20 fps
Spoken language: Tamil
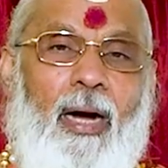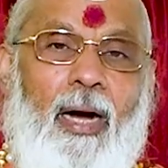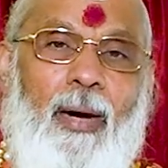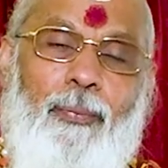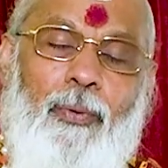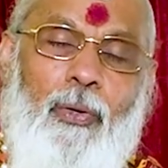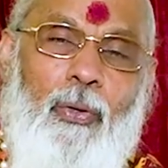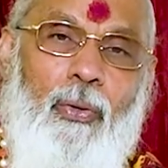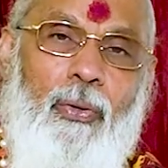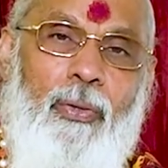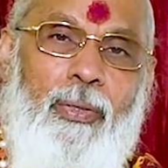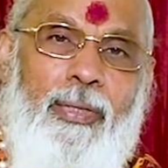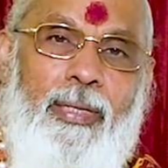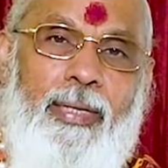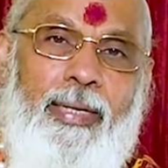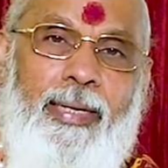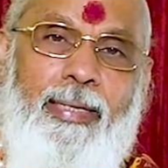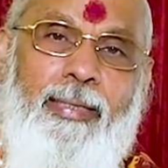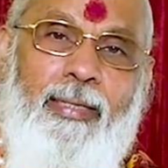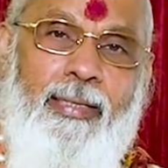அப்போது
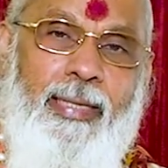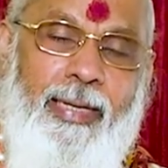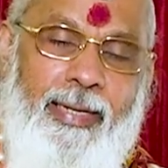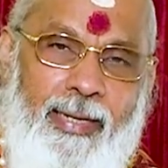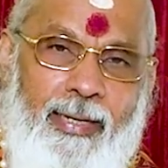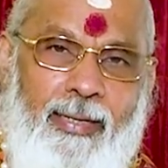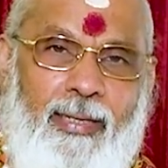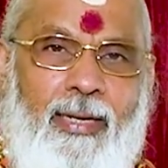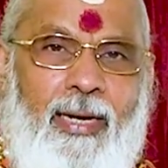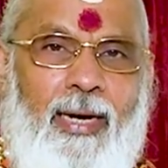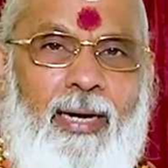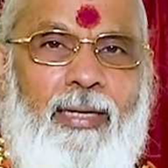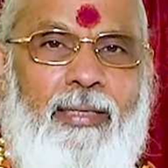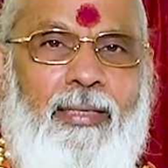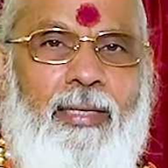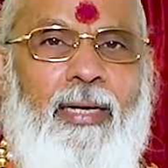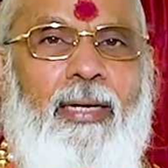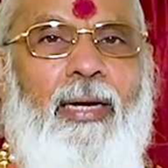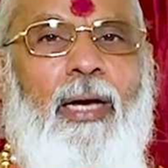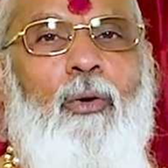இது
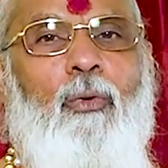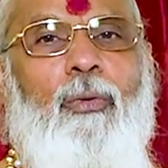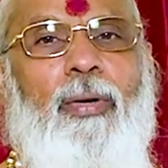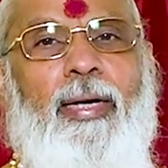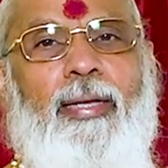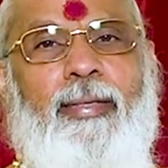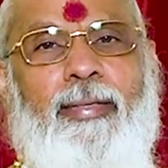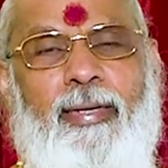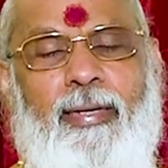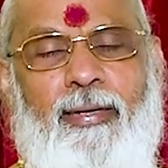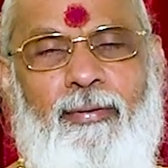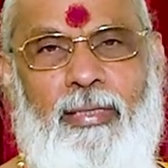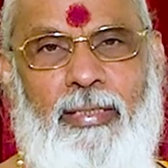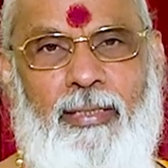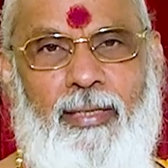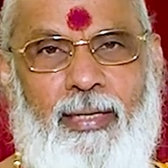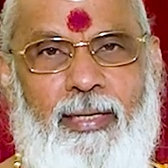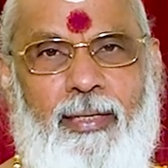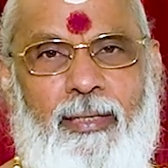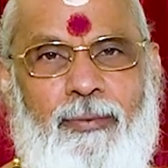தெரியறதுக்காகத்தான் நான் உங்களை தேடி
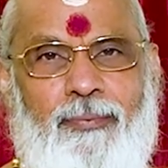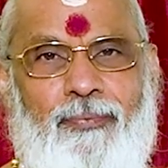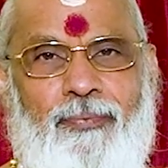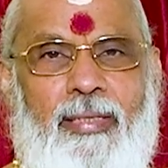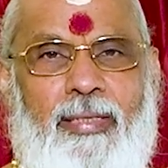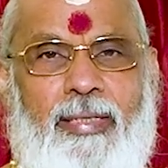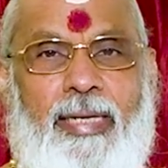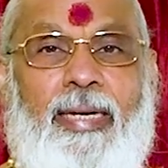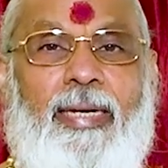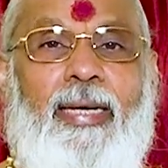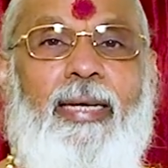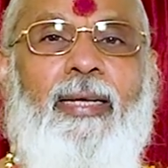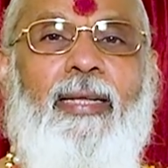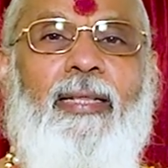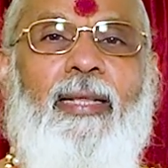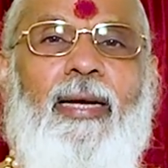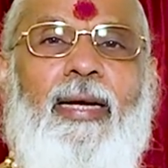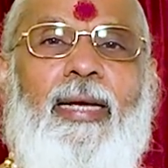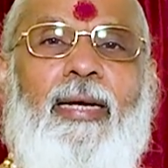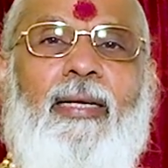வந்தேன் என்னைக்கு
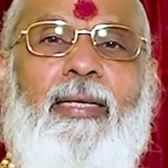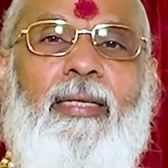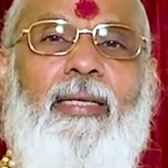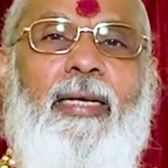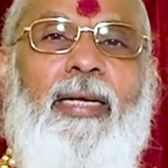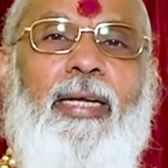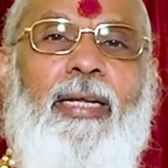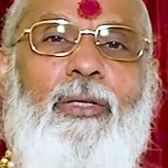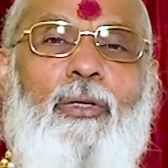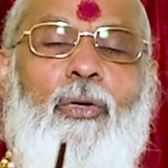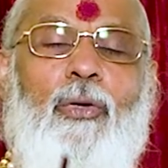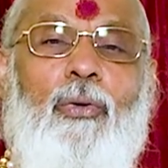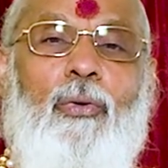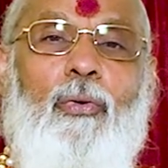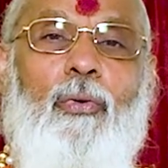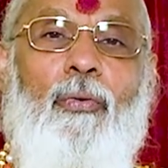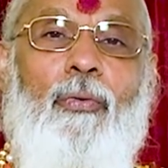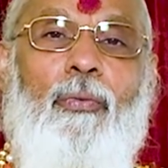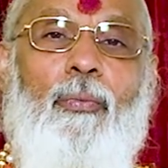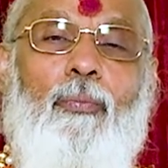தான் எனக்கு தெரியும்
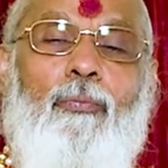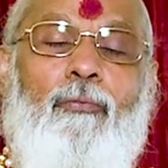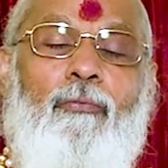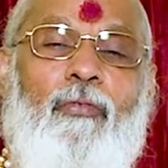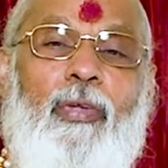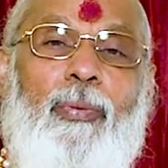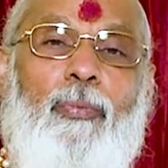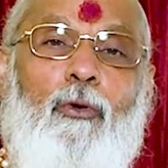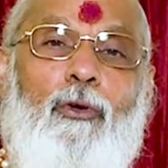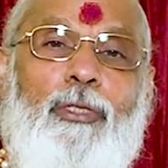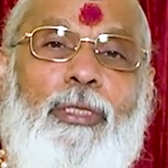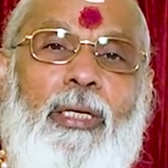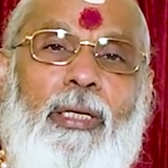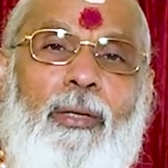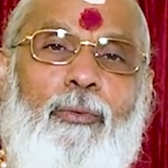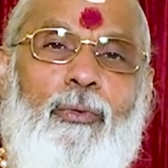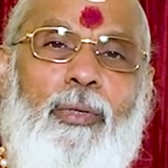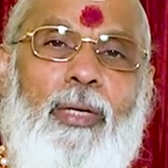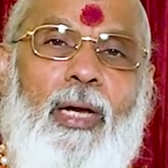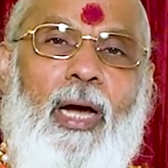
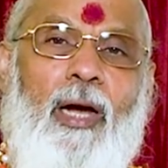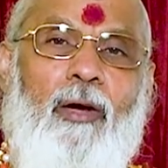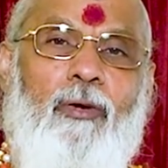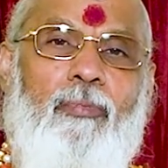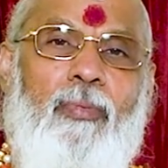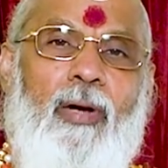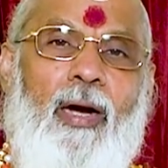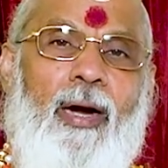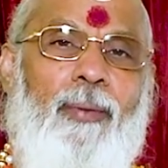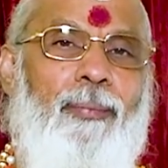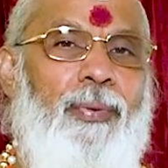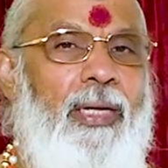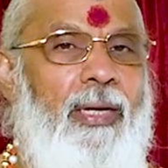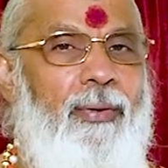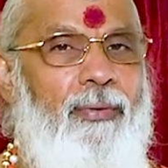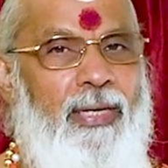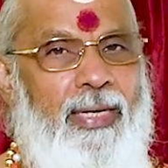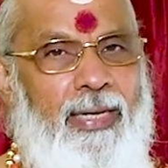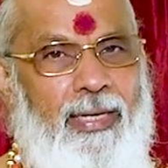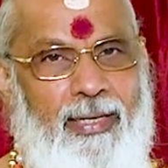விமோச்சனம் உண்டாகும் அப்படி
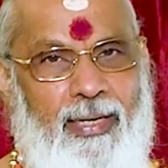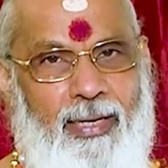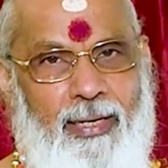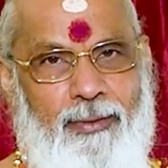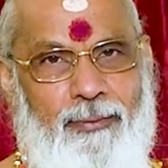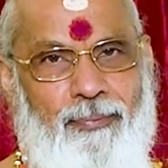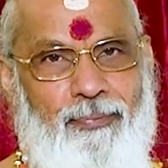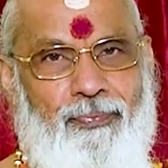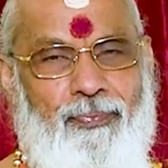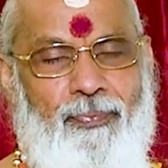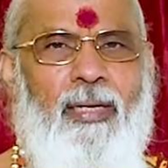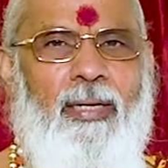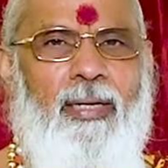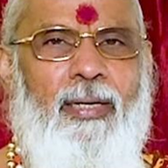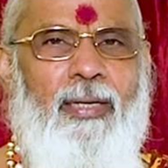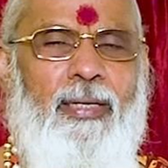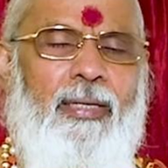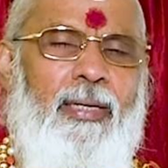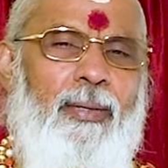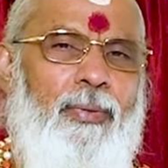அவர் கேட்டார்
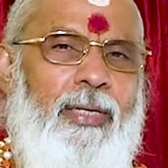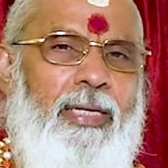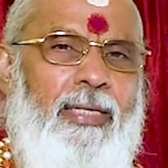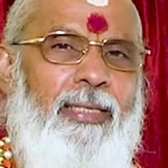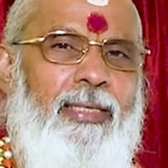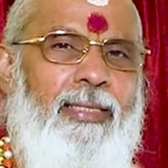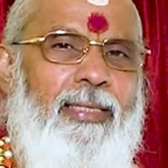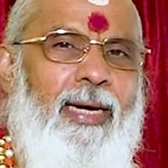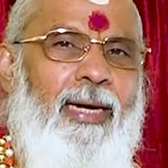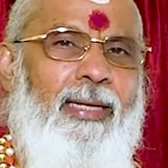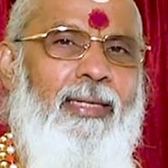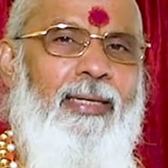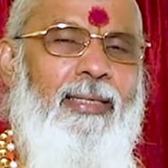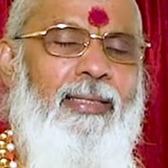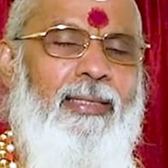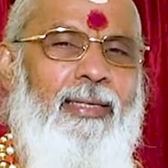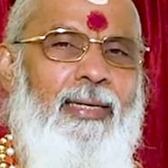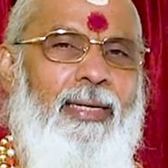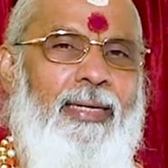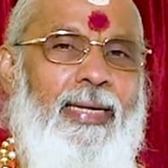நமக்கு இந்த
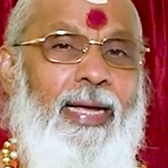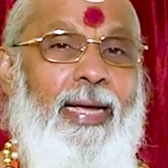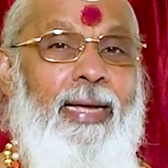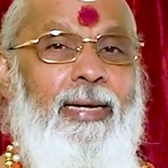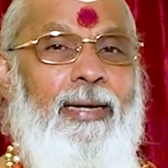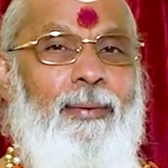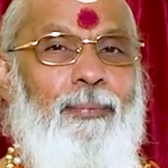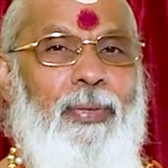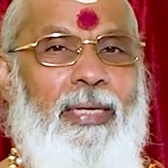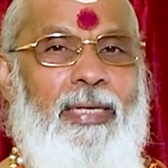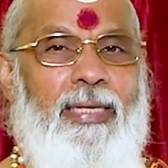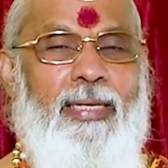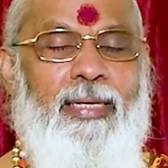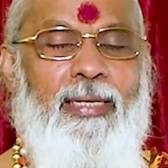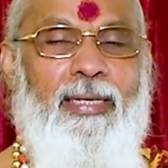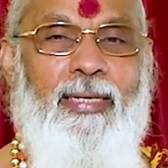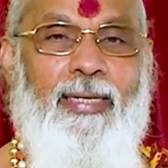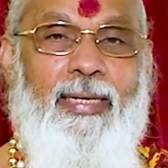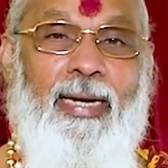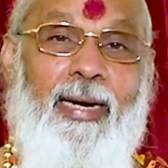ஜாதகத்தில் ஏன் அப்படி
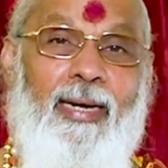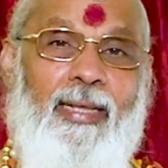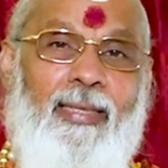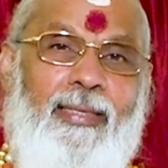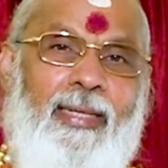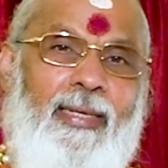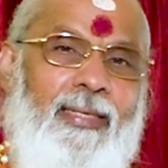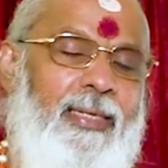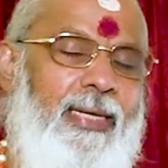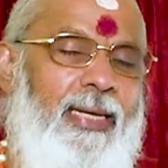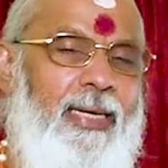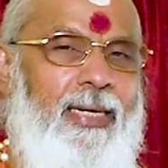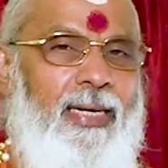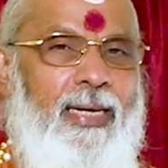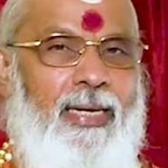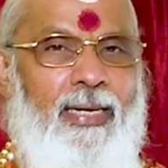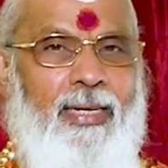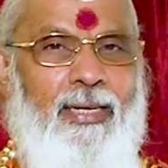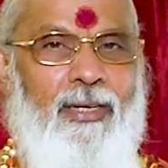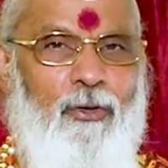நடந்தது
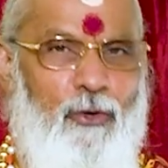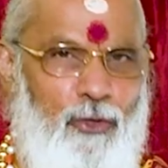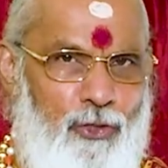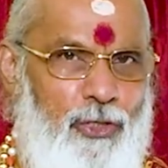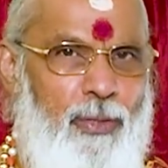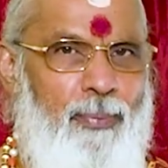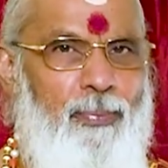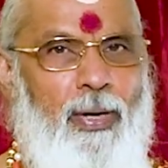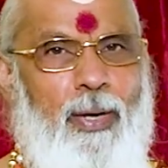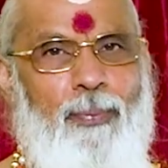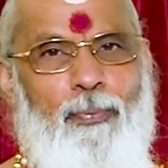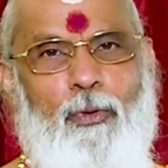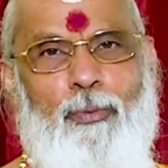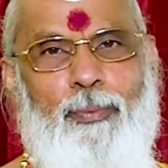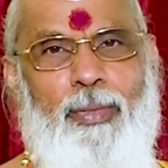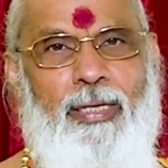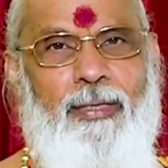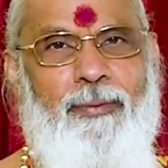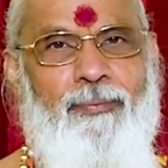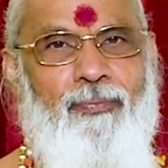என்று கொஞ்சம்
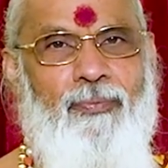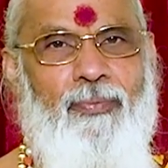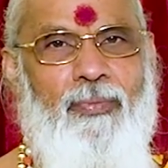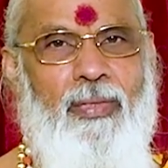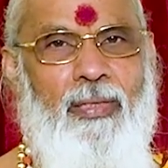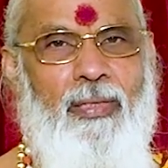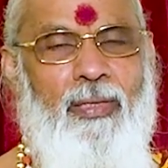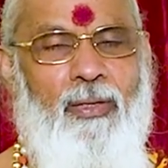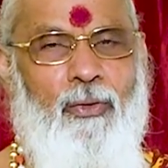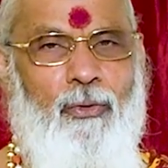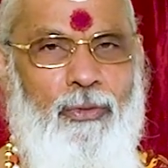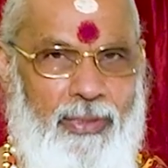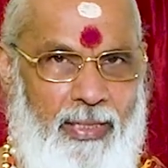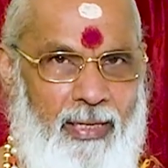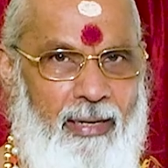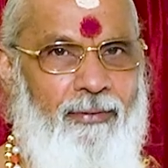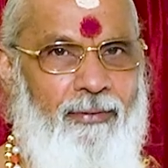பார்ப்போமே கொஞ்சம்